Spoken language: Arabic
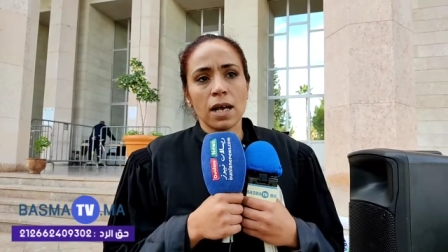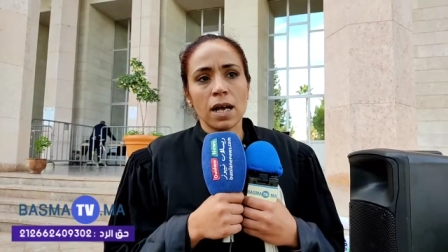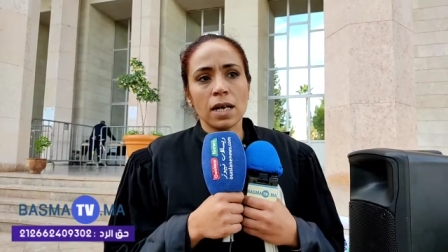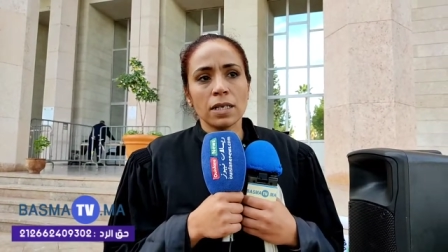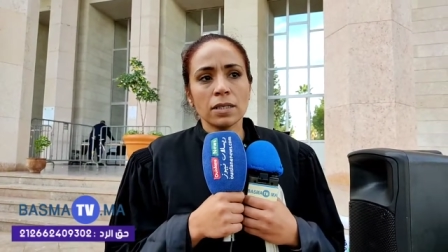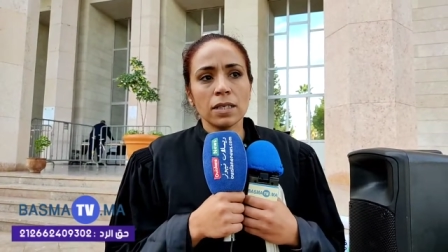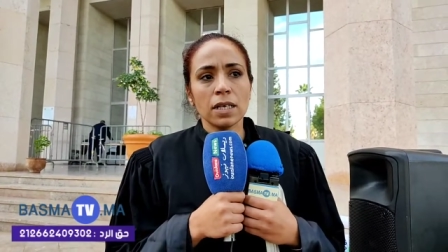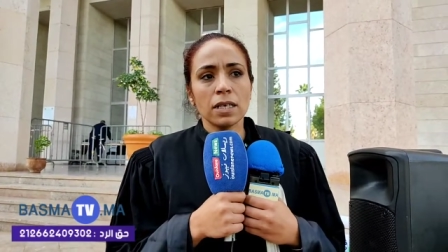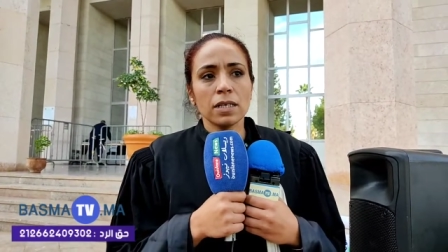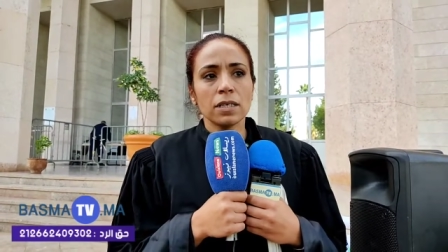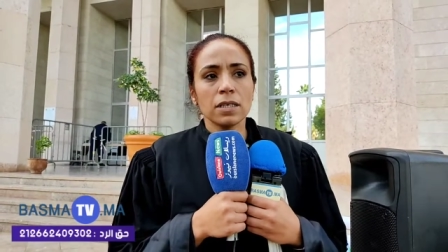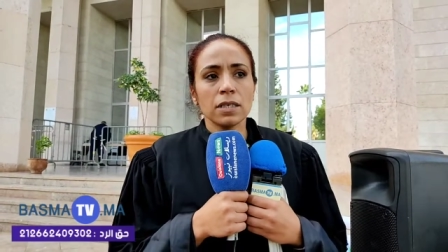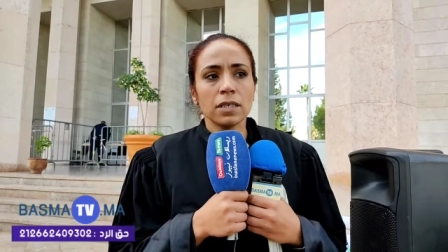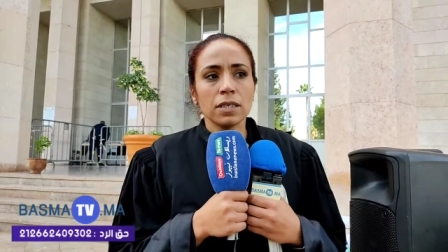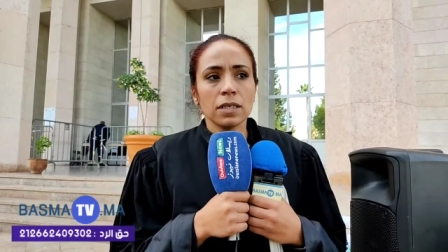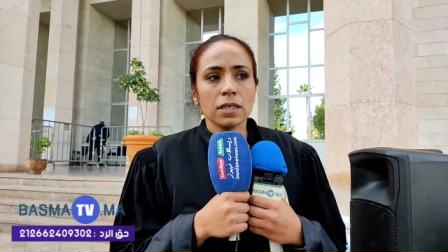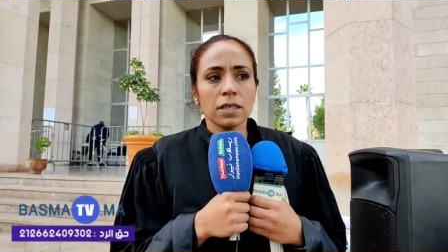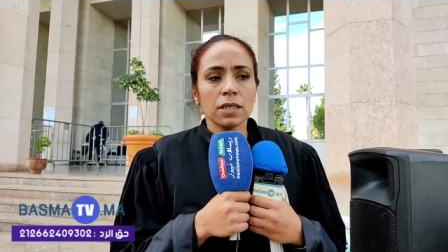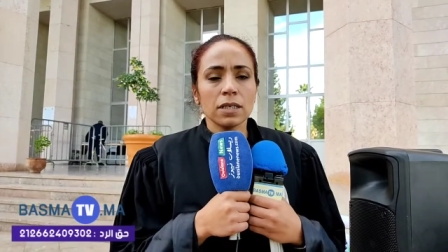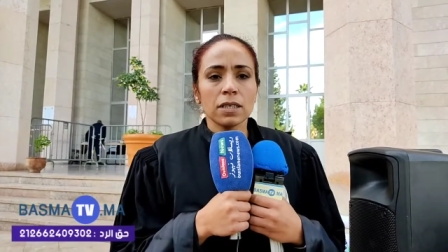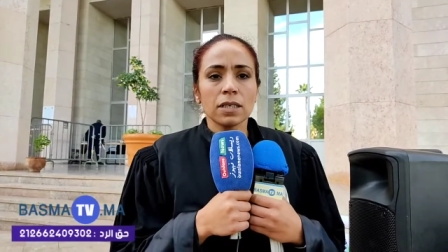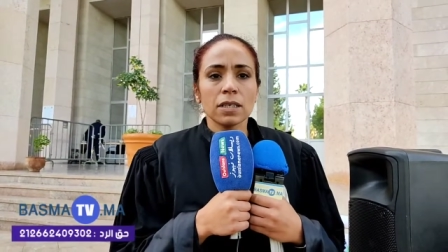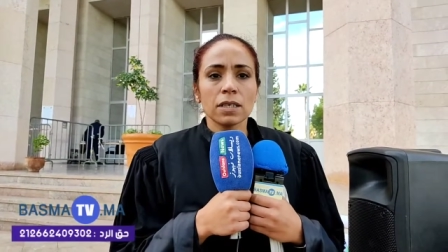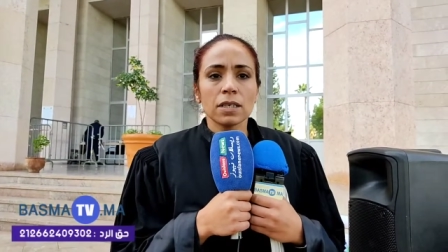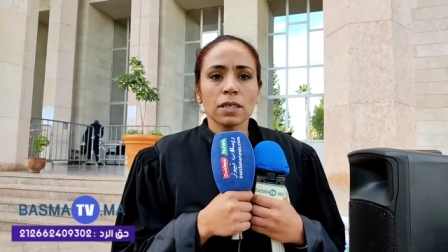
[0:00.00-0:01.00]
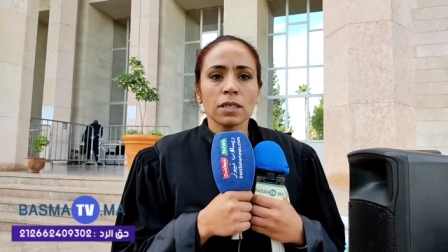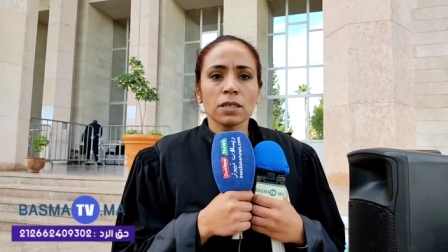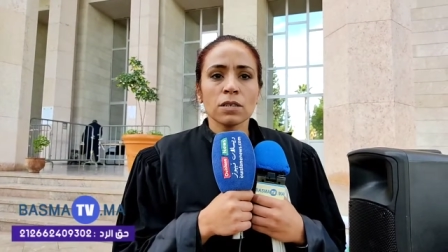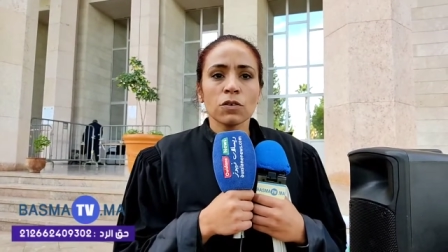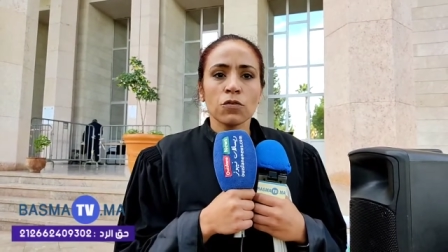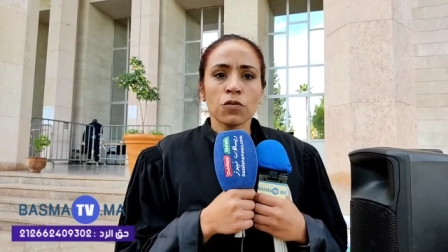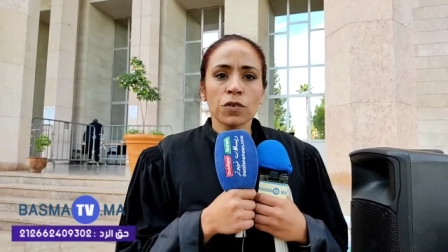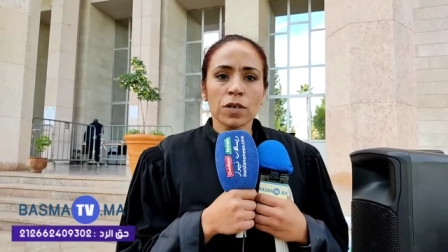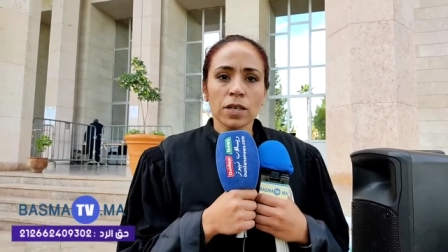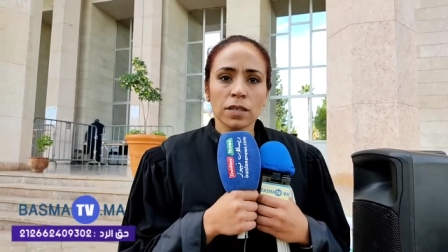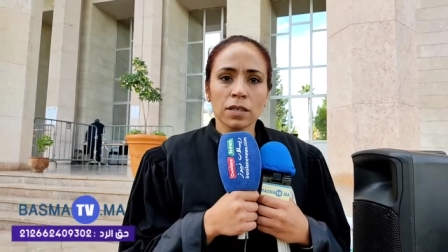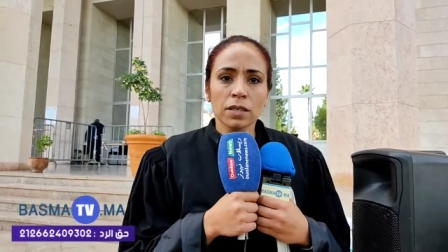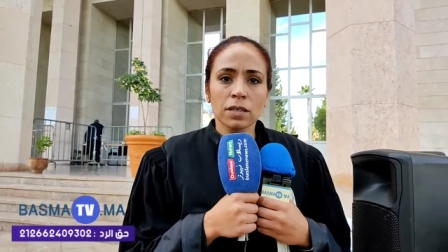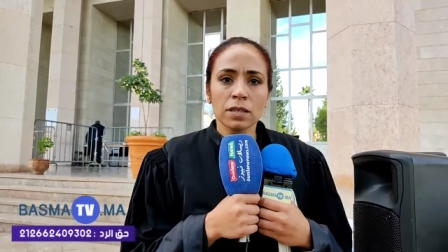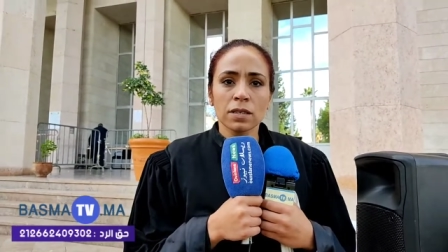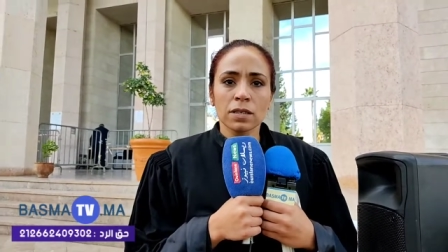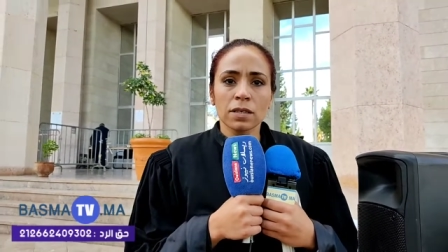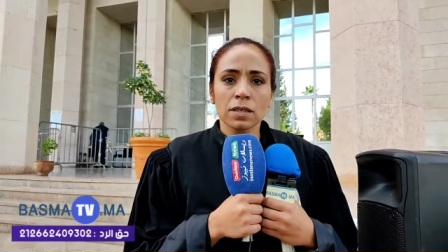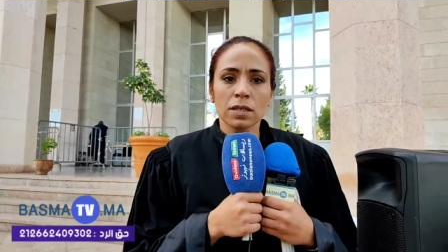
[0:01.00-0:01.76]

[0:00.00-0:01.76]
انني نفرض